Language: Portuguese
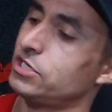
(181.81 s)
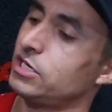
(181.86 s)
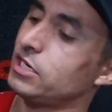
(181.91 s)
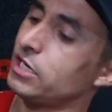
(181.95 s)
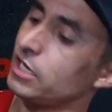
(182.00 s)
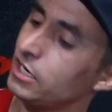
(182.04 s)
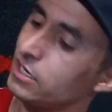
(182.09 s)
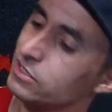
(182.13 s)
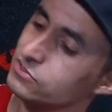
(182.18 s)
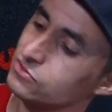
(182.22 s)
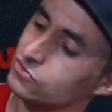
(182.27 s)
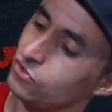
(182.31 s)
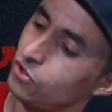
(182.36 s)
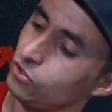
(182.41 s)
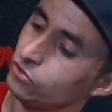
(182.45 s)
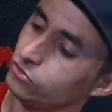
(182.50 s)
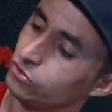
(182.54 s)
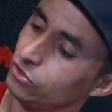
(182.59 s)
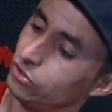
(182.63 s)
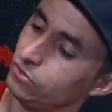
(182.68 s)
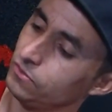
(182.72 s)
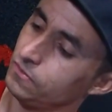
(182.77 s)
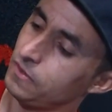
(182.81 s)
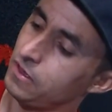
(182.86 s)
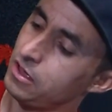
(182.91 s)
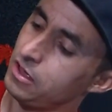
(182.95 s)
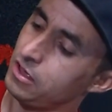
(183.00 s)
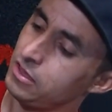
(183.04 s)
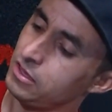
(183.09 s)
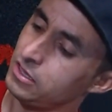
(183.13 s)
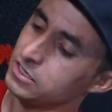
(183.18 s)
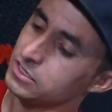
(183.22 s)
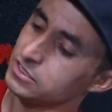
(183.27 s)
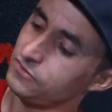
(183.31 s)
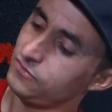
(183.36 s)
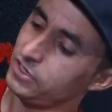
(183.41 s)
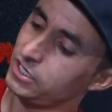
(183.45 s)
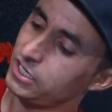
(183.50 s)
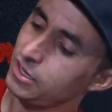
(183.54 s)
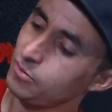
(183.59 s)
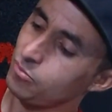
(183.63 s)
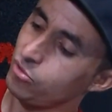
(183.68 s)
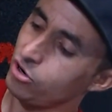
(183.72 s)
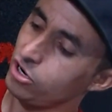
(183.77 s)
aqui que ela solta, ó. Você vê
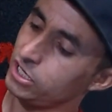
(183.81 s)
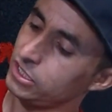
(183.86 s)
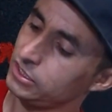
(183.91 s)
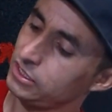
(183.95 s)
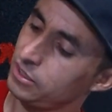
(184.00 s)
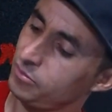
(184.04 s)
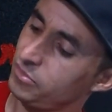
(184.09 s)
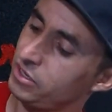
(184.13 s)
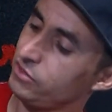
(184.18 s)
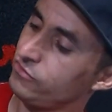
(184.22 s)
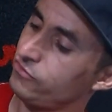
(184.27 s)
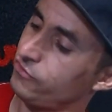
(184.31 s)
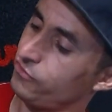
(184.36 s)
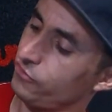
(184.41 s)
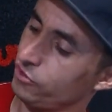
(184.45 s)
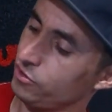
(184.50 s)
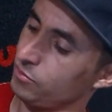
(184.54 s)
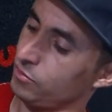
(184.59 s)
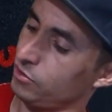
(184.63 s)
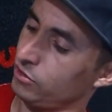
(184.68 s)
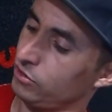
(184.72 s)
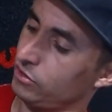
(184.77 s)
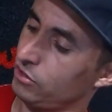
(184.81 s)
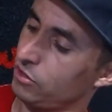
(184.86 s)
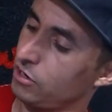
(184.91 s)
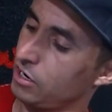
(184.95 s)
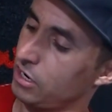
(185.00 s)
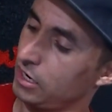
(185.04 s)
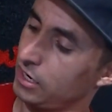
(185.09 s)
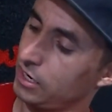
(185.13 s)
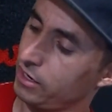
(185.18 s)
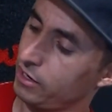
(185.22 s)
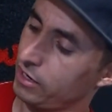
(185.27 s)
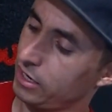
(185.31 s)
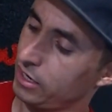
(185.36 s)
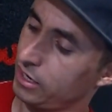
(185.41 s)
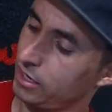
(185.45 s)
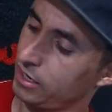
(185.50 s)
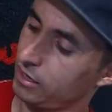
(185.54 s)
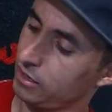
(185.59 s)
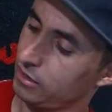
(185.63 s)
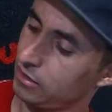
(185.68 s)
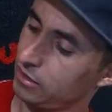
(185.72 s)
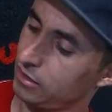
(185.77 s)
que a borda tá bem firme, ó. Então ela
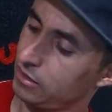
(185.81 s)
é,